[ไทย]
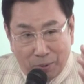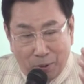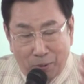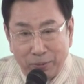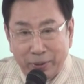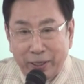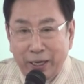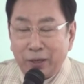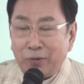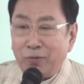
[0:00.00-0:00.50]
ผม
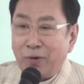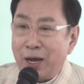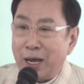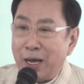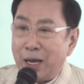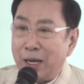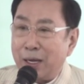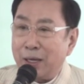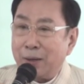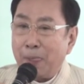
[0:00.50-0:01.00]
คิดว่า
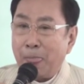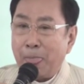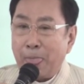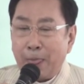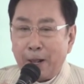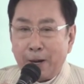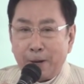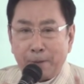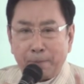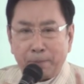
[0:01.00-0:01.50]

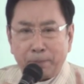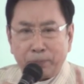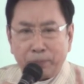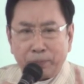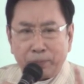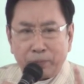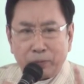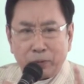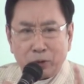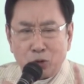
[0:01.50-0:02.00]

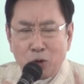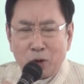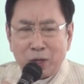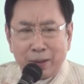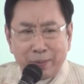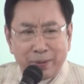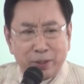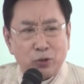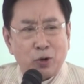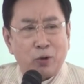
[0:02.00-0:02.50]
ช่วง
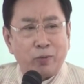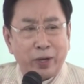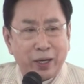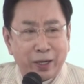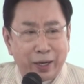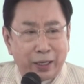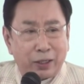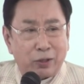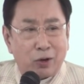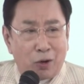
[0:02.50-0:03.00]
นั้นเป็นช่วงวิ
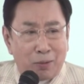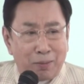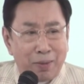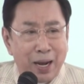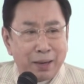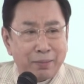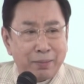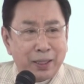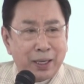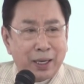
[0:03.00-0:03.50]
กฤตของ
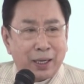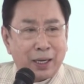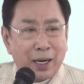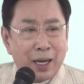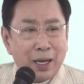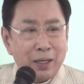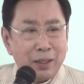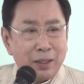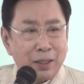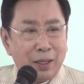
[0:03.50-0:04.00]
บ้านเมือง
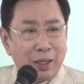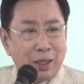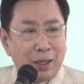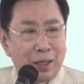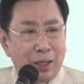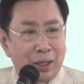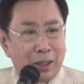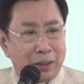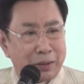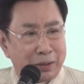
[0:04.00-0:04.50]
นะ
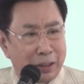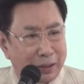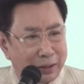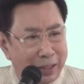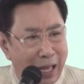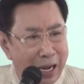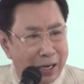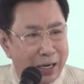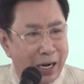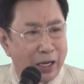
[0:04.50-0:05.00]
จะ
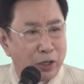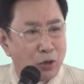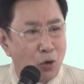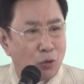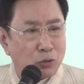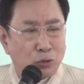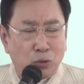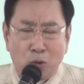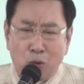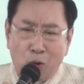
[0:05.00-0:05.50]
ตั้งนาย
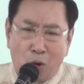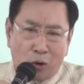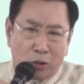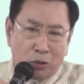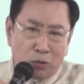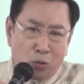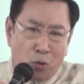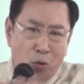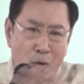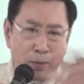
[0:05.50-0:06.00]
กทุกคน
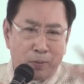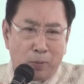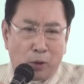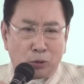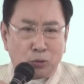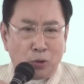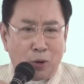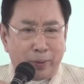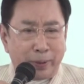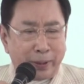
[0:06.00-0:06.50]
รู้กันหม
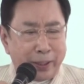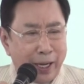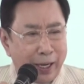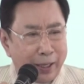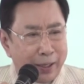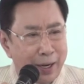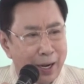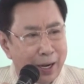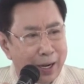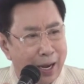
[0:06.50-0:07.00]
ดทั่วประเท
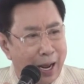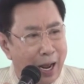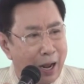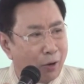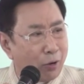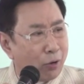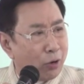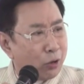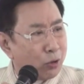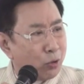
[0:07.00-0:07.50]
ศนักข่า
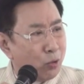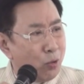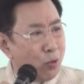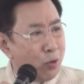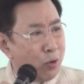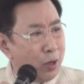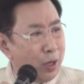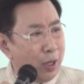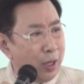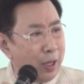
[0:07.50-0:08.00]
วก็รู้
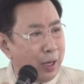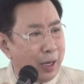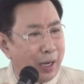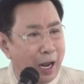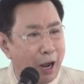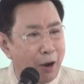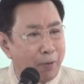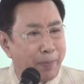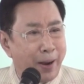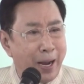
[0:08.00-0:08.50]

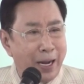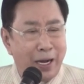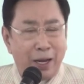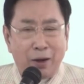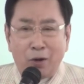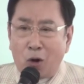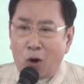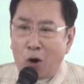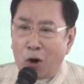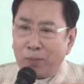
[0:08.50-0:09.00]
เข้าไป
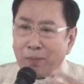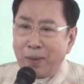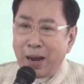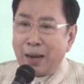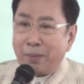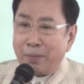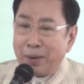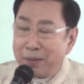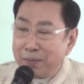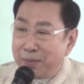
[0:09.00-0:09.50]
แล้วออกมา
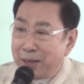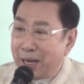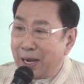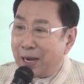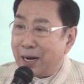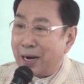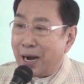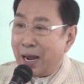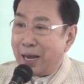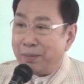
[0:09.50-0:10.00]
ไม่มี
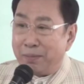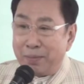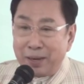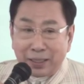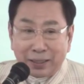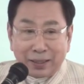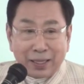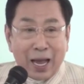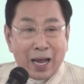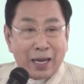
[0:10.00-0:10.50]
อะไร
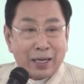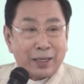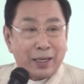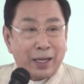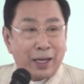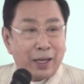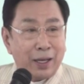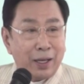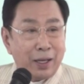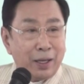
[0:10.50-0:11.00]
ไม่ตั้ง
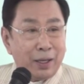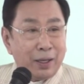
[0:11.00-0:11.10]
เนี่ย